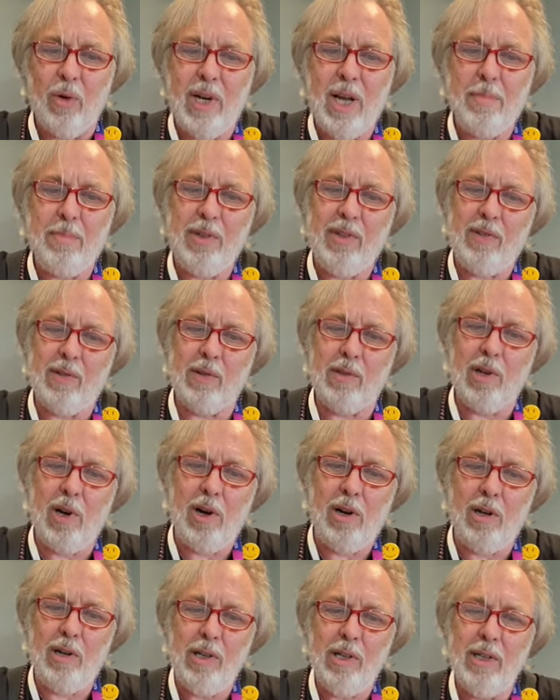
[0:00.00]
Oder bist du
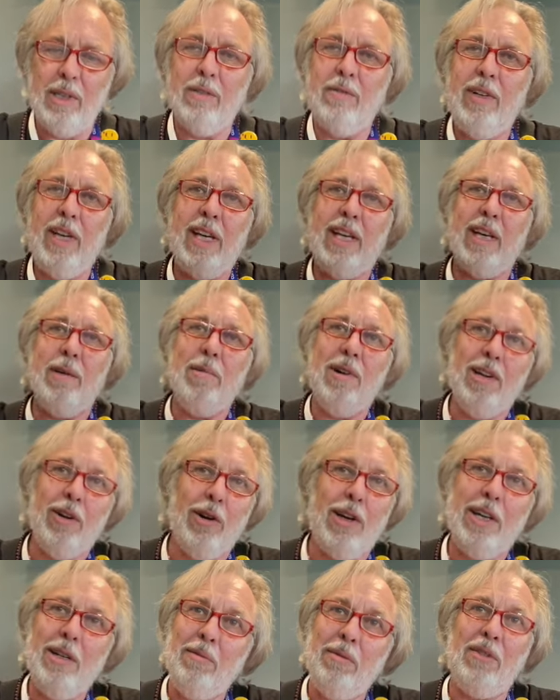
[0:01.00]
doch, wie ich immer
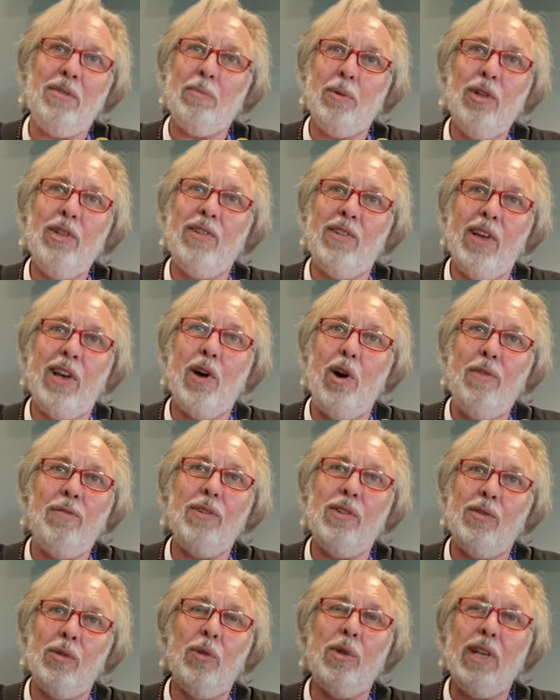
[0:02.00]
noch instinktiv
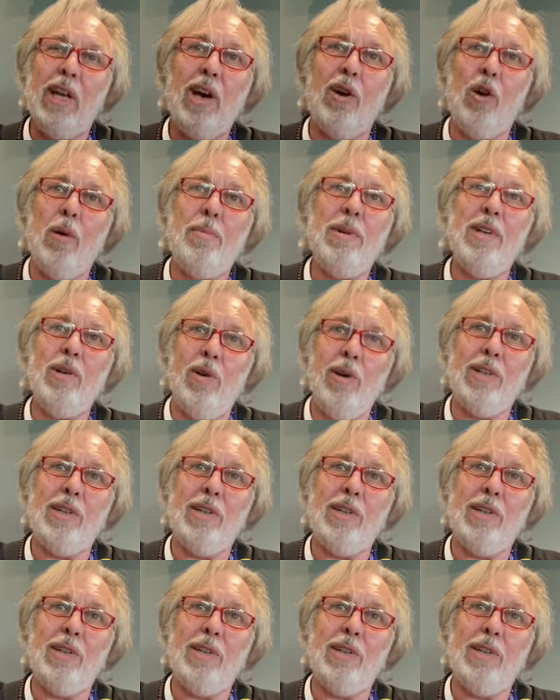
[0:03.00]
hoffe, so der Robin